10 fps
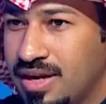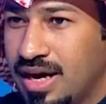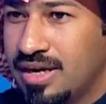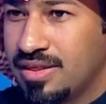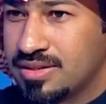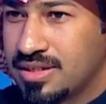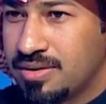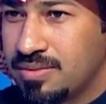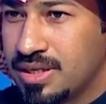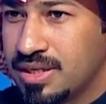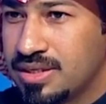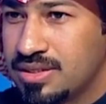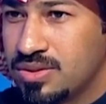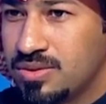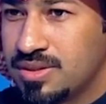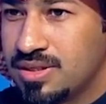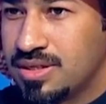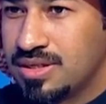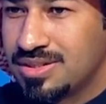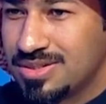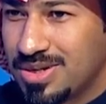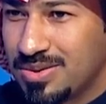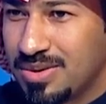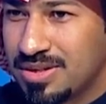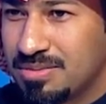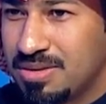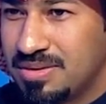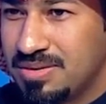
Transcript: الحدث سنويا شلون آه، تاخذون انطباع